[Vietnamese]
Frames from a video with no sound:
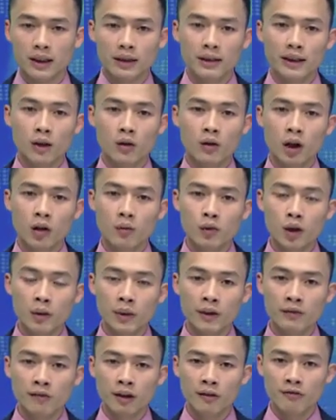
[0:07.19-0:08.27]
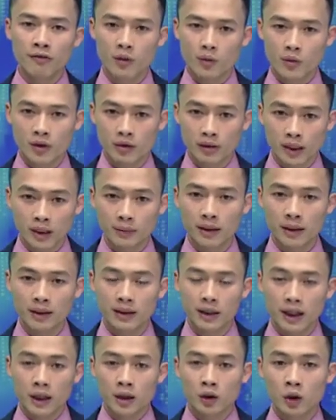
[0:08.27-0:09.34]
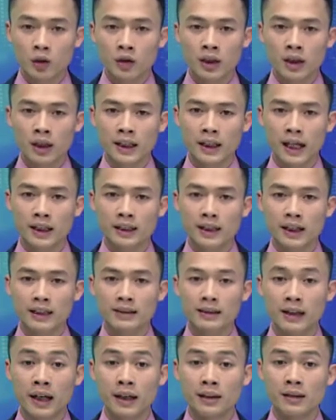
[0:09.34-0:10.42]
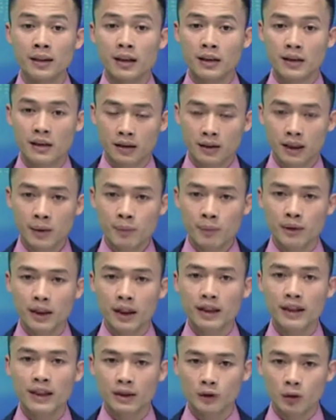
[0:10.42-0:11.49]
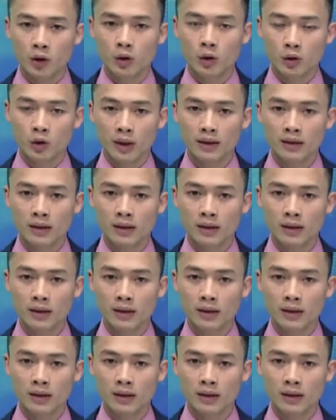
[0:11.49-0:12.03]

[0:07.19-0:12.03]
Nếu không có biện pháp phòng trừ kịp thời, đối tượng gây hại này sẽ ảnh hưởng trực tiếp đến năng suất lúa xuân.